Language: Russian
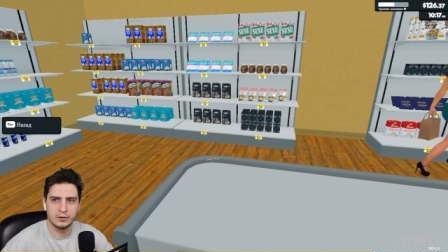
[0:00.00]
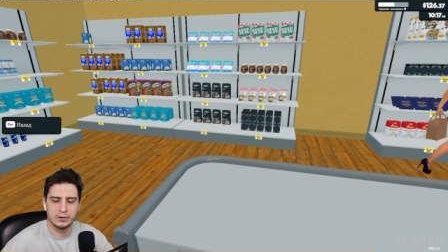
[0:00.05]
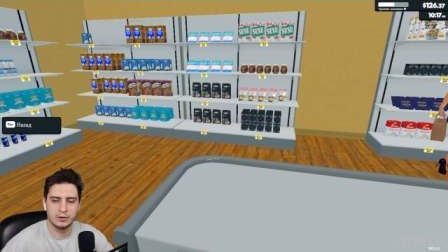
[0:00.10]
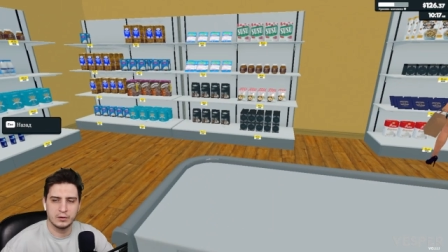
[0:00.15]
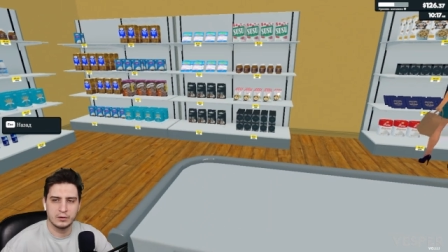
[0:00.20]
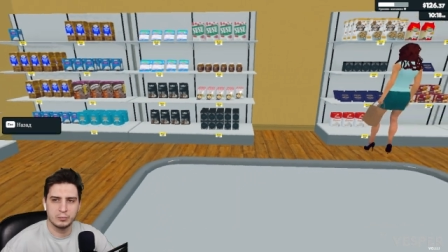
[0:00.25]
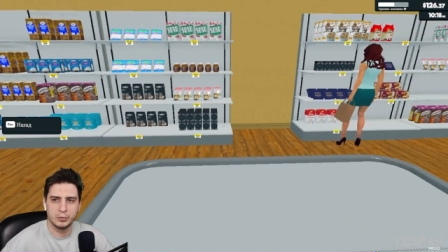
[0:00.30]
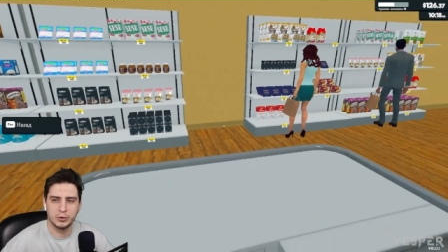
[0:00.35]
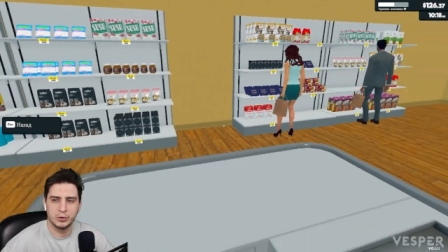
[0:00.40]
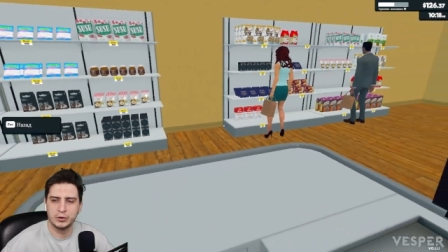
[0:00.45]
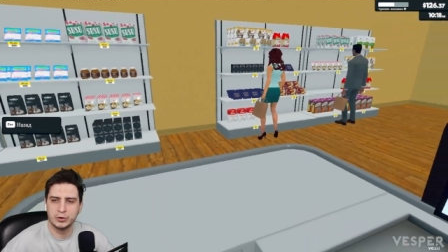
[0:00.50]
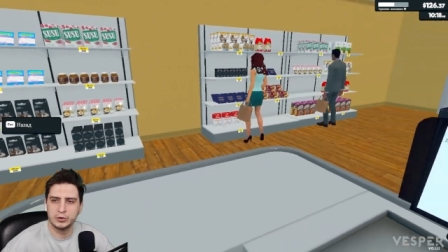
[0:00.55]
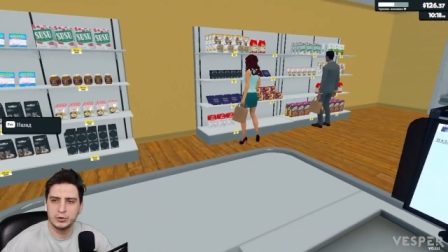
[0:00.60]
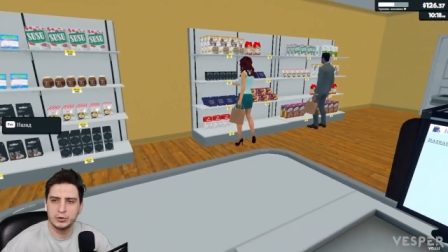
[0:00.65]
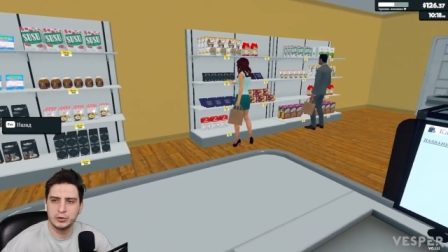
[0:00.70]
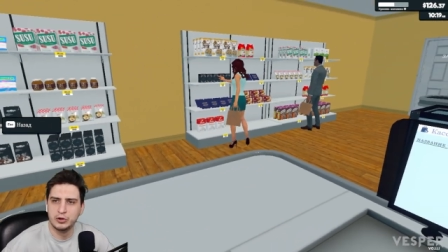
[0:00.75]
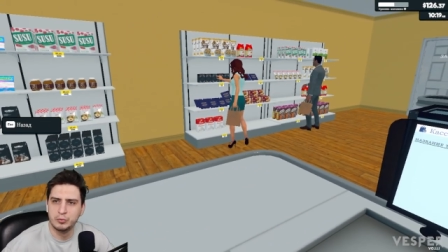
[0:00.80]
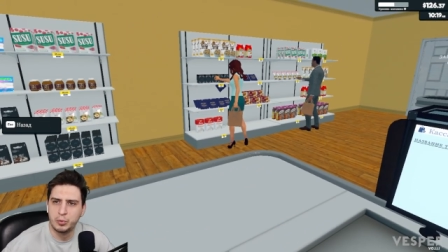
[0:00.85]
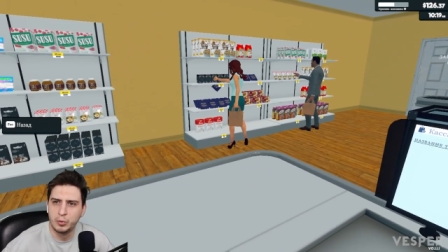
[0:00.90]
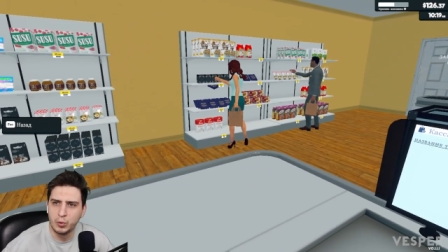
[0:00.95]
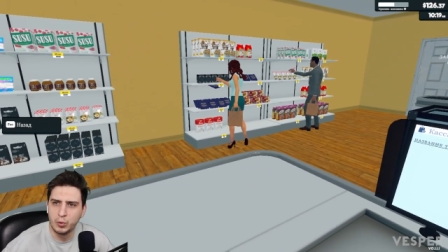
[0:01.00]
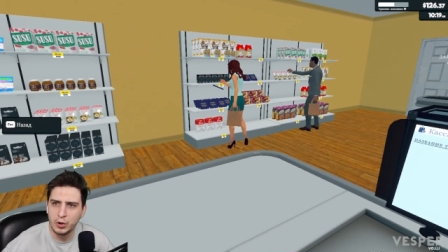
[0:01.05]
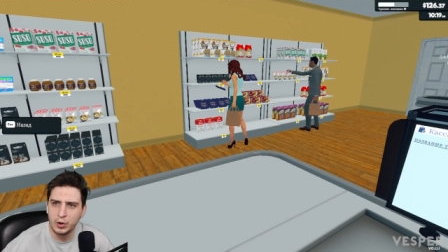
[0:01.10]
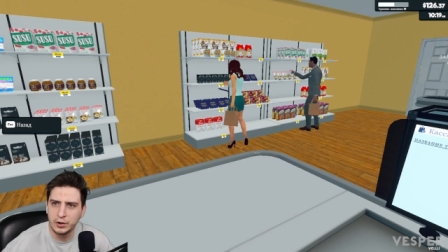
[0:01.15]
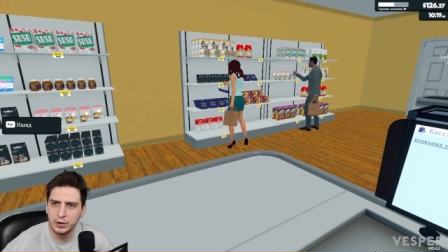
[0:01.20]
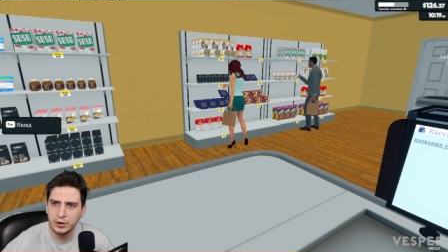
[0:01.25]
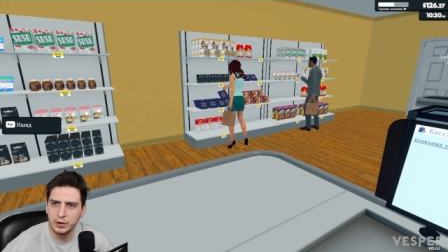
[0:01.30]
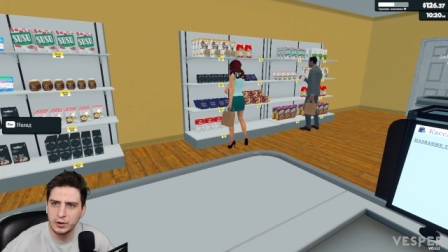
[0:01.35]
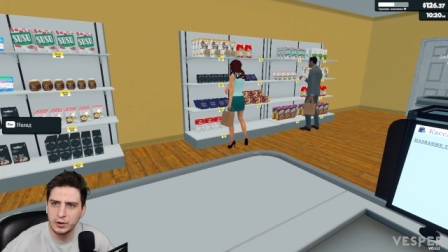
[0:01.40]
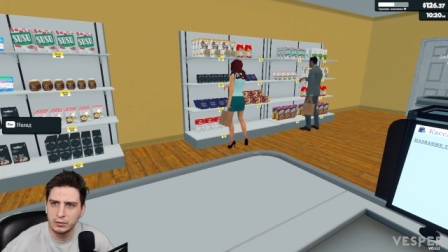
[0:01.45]
Под... Не
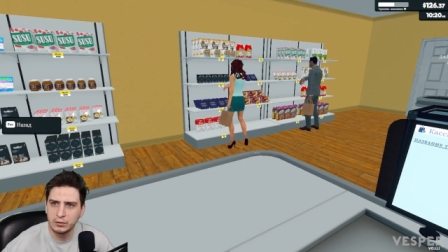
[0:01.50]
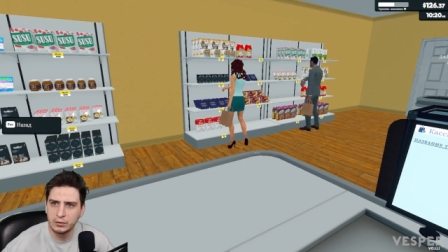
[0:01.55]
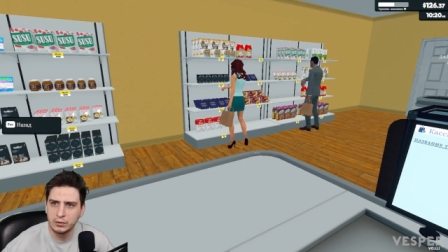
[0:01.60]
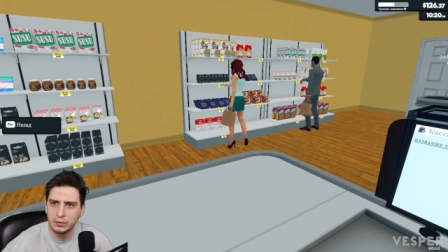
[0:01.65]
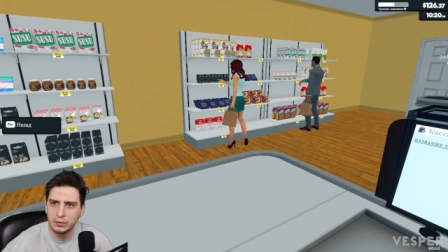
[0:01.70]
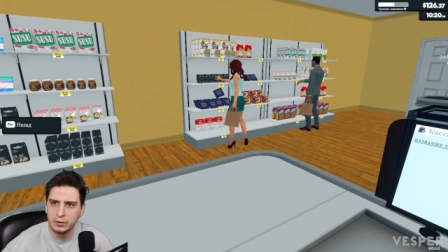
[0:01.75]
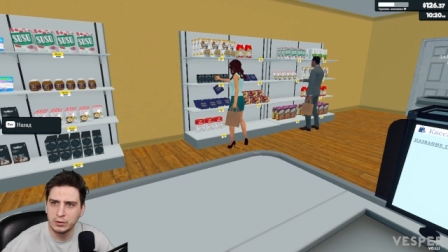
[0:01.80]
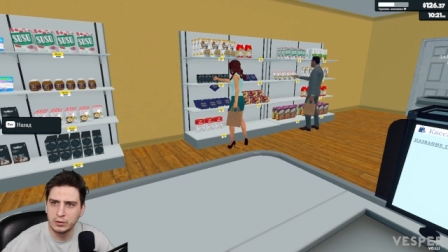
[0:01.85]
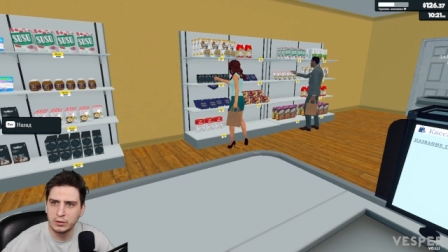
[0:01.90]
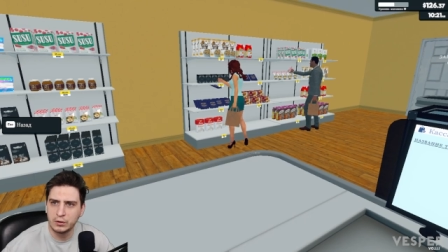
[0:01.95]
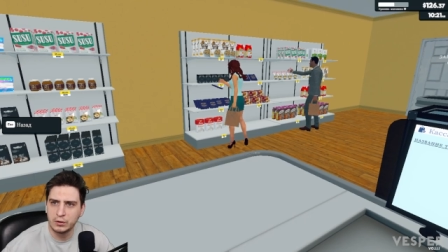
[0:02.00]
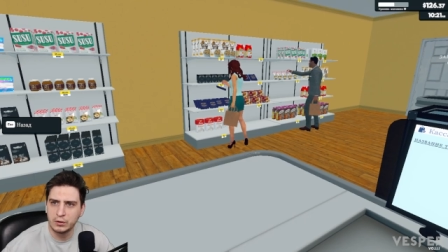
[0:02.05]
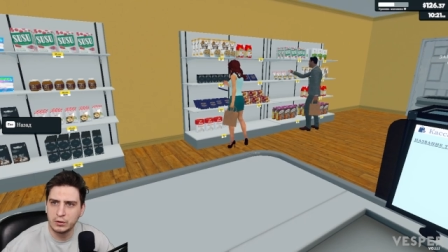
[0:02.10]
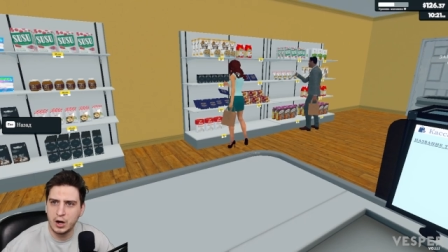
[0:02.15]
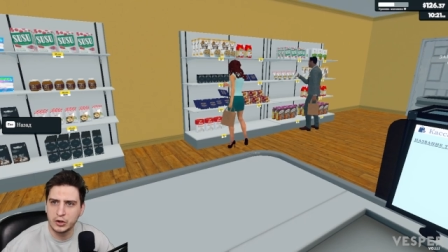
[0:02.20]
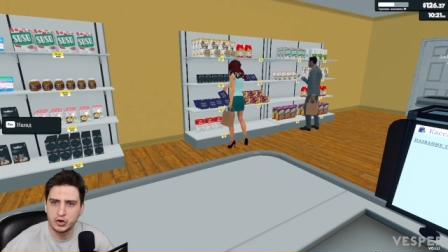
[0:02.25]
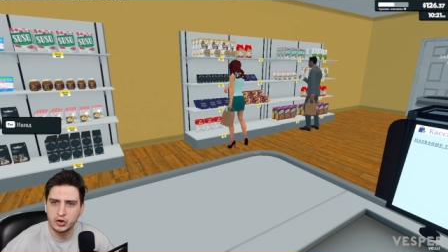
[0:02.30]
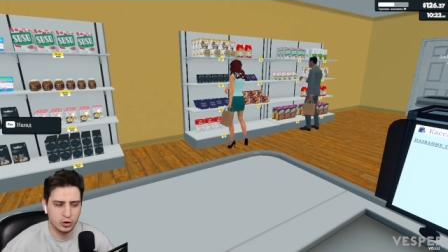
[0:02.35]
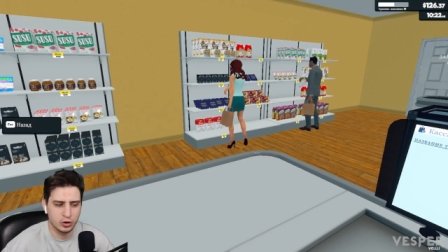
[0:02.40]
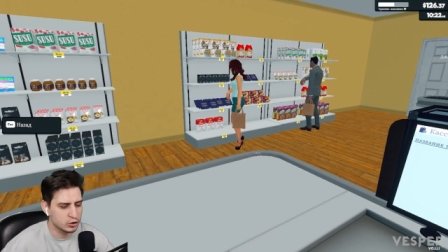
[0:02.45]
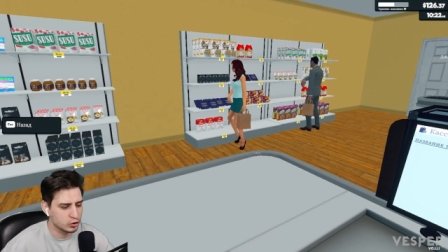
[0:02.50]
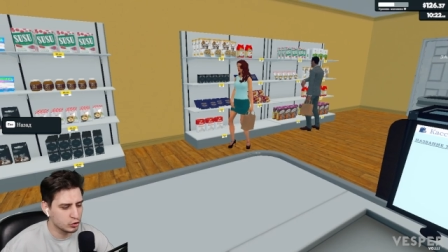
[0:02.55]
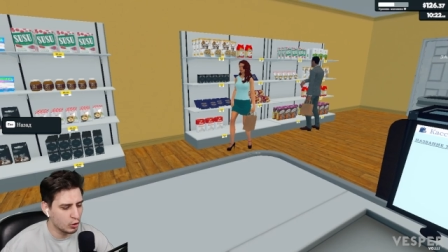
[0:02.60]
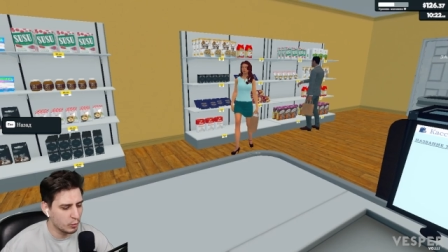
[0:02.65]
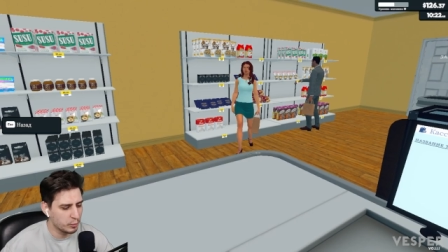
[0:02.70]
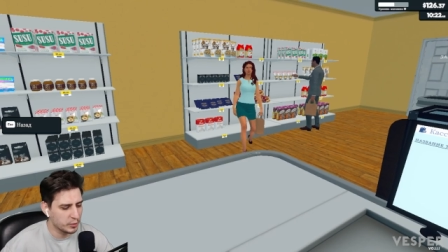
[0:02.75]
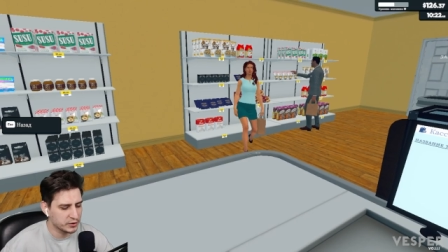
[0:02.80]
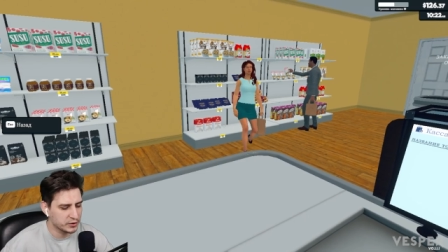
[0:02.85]
понял. А что с опытом